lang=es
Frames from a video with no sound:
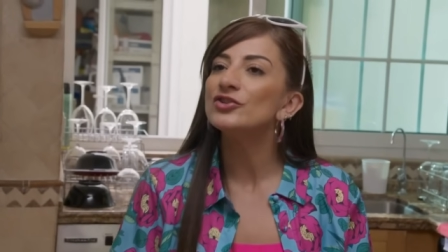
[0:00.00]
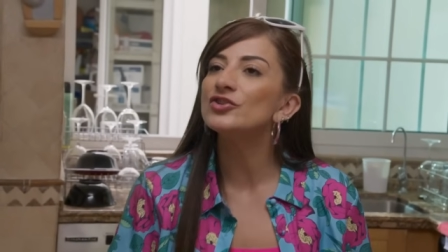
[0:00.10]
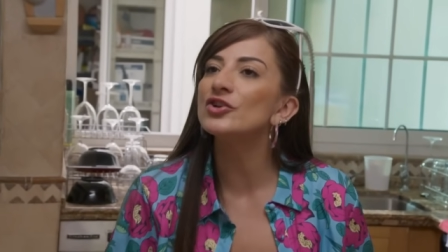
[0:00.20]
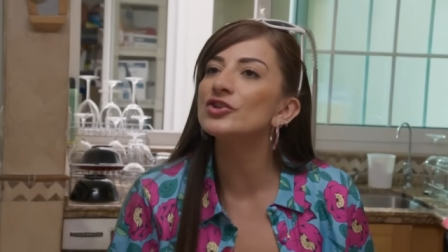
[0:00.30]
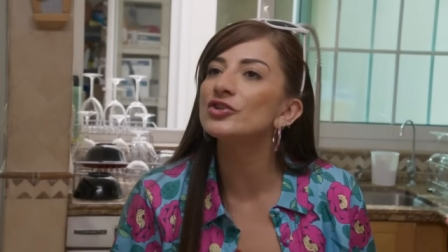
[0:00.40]

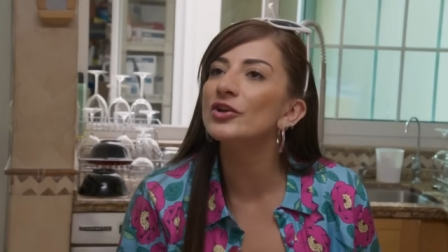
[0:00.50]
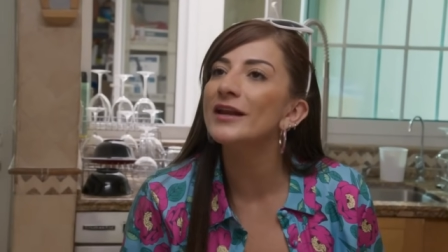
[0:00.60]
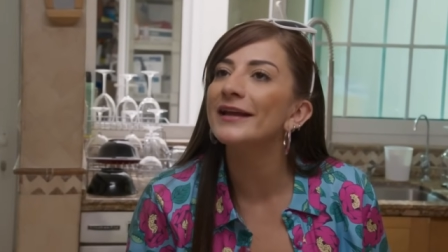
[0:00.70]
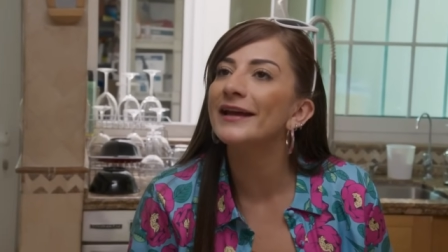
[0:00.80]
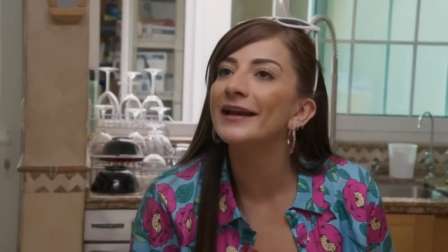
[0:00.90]
Yo soy
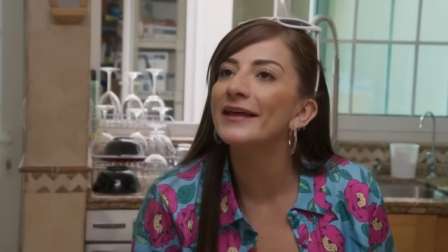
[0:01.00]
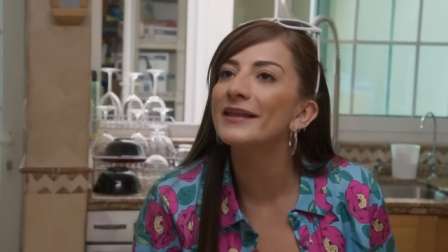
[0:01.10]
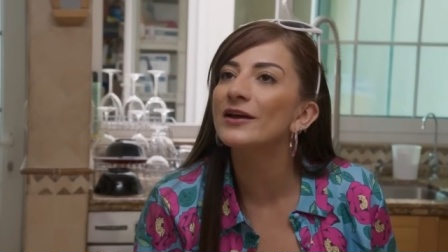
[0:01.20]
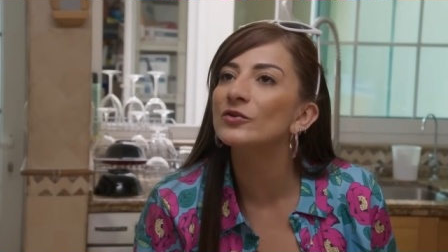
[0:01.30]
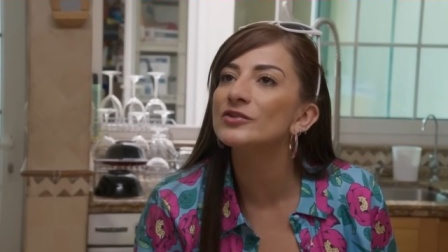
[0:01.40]
la encargada
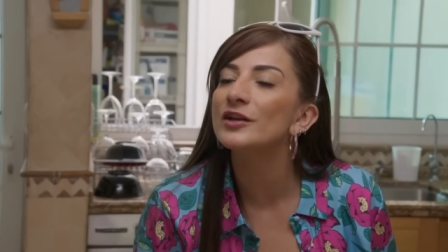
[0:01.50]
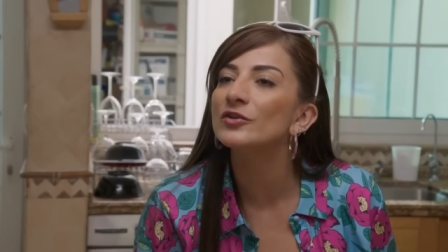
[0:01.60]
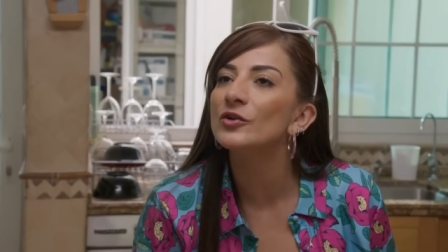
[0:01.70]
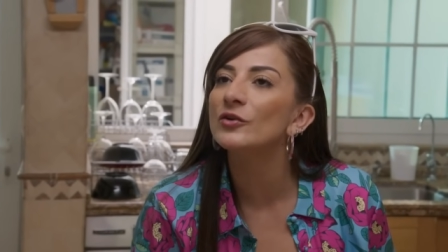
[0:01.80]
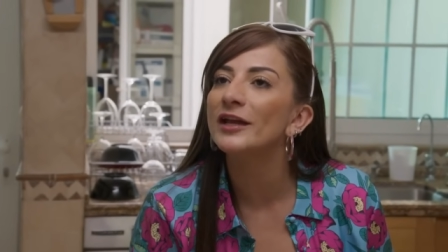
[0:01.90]
de la cocina
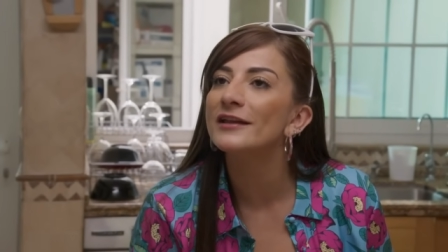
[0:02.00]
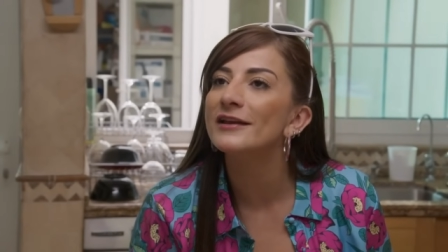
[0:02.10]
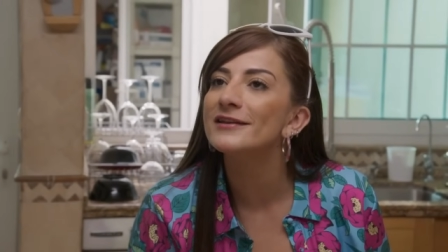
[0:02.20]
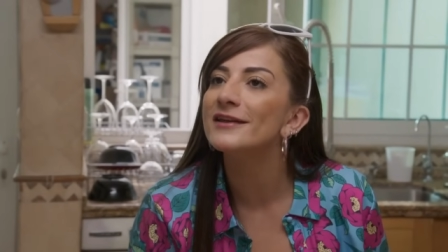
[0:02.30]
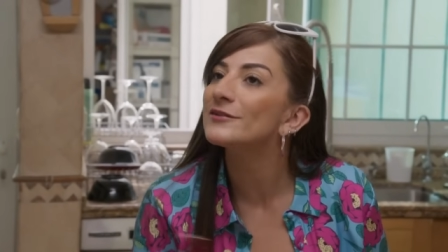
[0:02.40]
y todo lo que hay
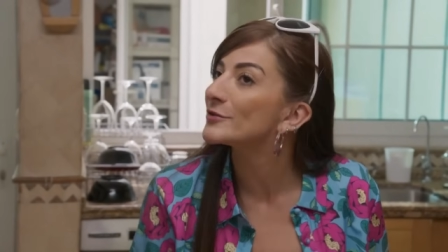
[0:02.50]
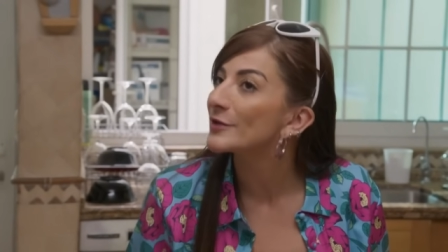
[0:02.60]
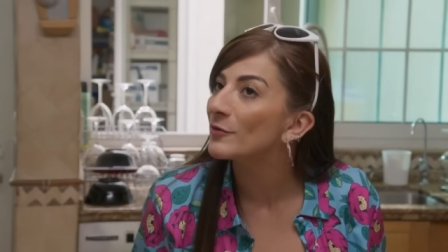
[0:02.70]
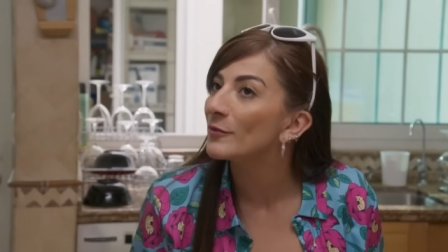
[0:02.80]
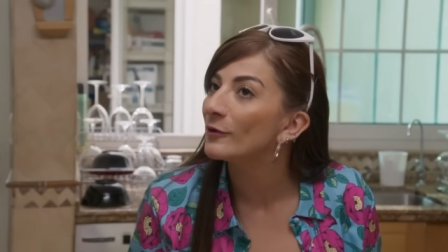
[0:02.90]
en ella y yo
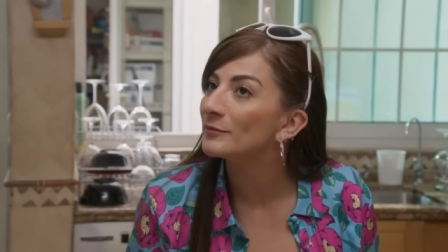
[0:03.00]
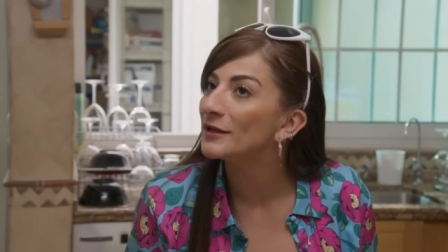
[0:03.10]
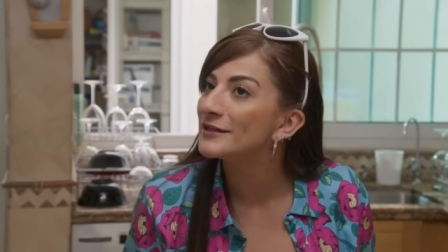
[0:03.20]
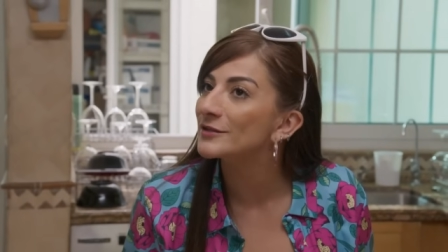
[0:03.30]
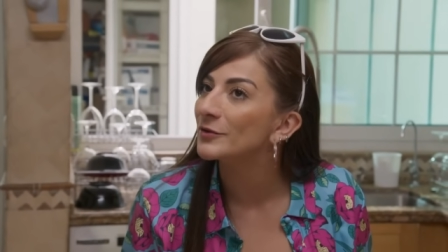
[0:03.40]
sé cómo lo
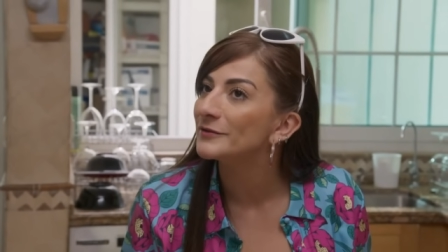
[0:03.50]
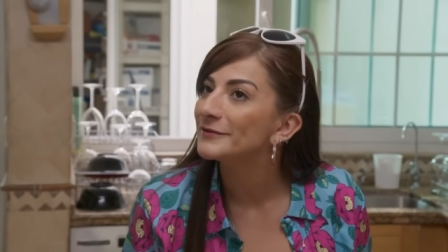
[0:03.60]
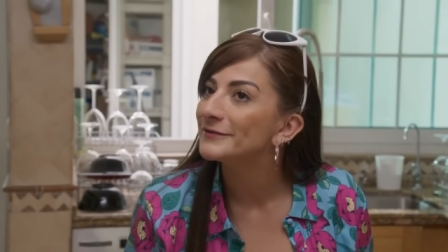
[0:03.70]
administro.